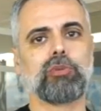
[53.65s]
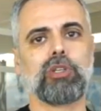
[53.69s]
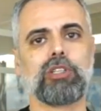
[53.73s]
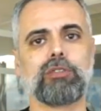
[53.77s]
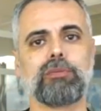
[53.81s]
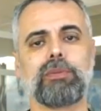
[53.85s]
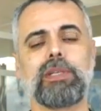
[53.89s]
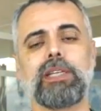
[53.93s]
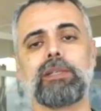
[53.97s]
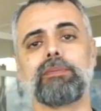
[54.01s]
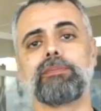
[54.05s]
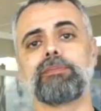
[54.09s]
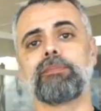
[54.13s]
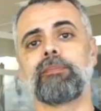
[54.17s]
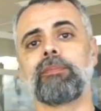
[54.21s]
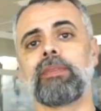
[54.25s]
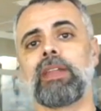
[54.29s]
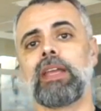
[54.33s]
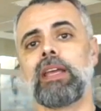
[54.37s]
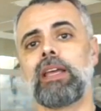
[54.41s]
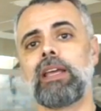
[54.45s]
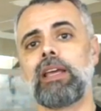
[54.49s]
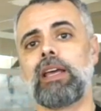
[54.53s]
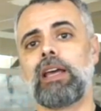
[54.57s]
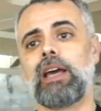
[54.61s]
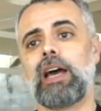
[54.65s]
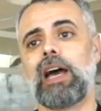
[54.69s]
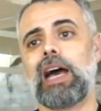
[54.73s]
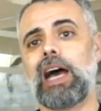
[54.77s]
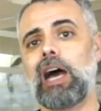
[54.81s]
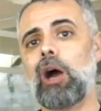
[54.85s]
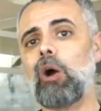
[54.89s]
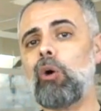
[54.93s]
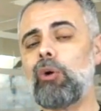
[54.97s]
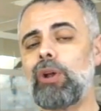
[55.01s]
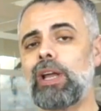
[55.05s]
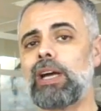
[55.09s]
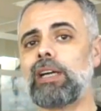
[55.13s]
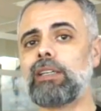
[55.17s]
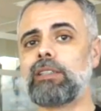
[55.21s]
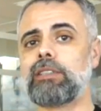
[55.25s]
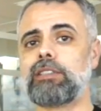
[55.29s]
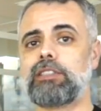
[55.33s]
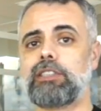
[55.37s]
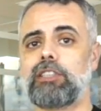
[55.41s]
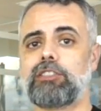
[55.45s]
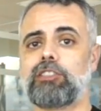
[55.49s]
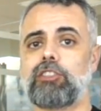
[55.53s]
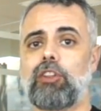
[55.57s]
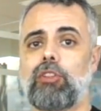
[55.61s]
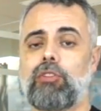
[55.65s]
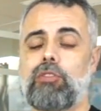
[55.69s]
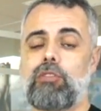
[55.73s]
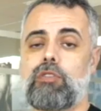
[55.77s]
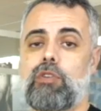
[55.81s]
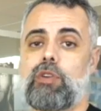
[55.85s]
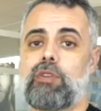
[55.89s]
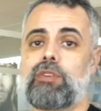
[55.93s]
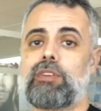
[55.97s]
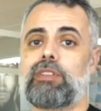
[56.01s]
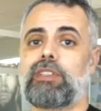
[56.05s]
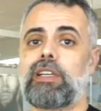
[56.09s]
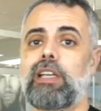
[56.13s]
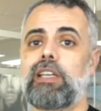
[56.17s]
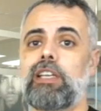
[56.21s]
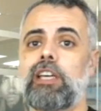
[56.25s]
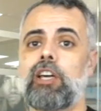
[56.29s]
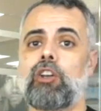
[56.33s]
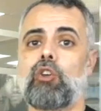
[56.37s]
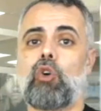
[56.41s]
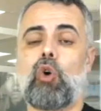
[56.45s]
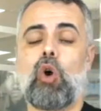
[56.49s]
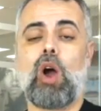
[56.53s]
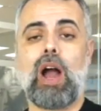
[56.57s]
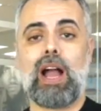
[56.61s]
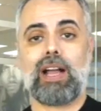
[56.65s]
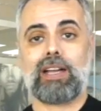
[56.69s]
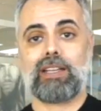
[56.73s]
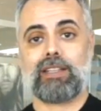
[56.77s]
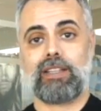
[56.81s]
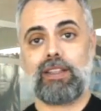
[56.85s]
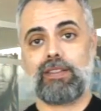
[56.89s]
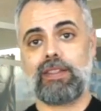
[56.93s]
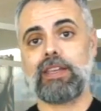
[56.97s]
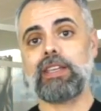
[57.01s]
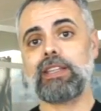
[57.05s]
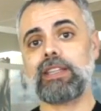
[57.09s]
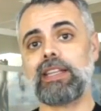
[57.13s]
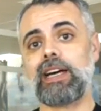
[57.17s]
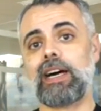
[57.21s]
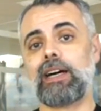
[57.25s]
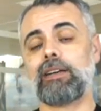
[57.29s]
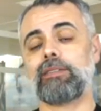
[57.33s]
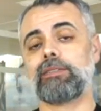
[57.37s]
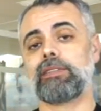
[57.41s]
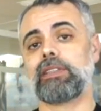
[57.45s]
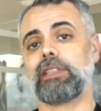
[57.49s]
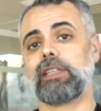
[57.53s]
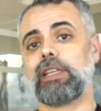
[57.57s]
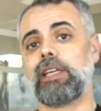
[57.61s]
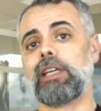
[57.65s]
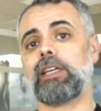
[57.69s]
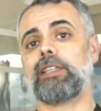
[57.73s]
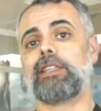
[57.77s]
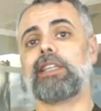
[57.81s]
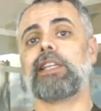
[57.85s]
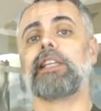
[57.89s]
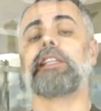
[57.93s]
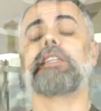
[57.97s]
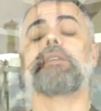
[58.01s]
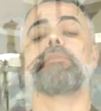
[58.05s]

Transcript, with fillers: Pues bien, ahora si ese ciudadano italiano acredita que tiene